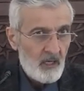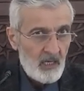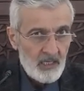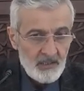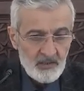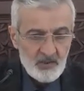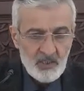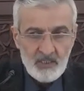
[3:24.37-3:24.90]

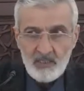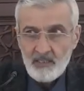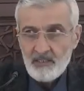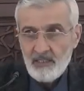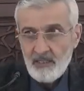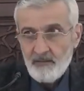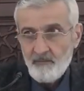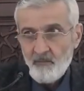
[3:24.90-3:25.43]
Aynı
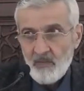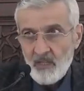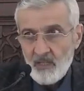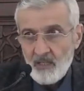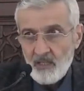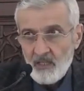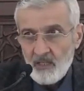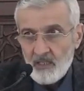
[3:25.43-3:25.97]
şekilde
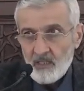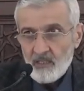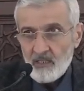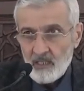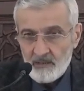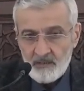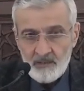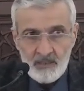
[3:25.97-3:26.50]

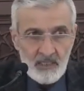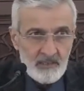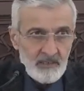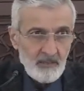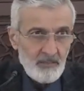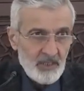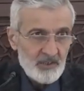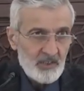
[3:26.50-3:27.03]
kadınlar
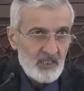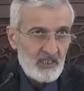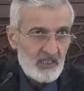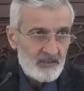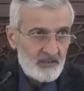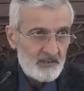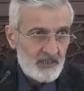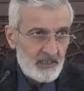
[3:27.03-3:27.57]
da başka
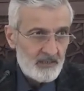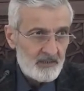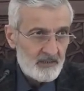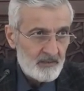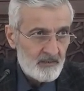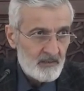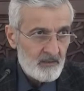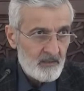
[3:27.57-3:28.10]

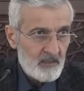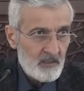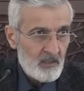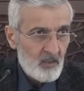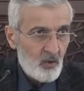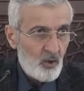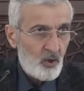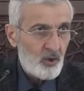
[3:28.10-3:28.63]
kadınları
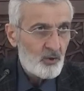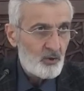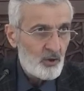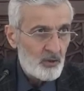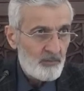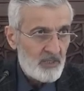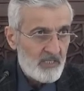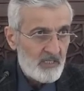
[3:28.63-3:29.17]
hor
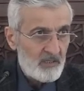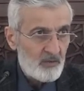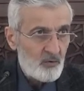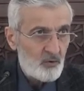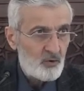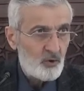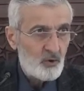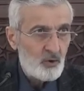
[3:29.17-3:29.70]
görmesin,
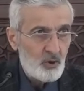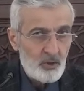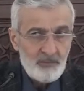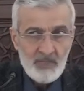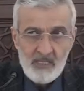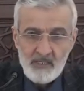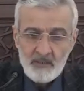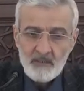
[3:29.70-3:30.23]
küçük
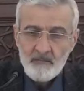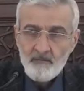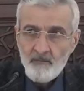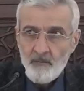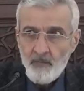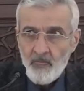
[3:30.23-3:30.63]
görmesin.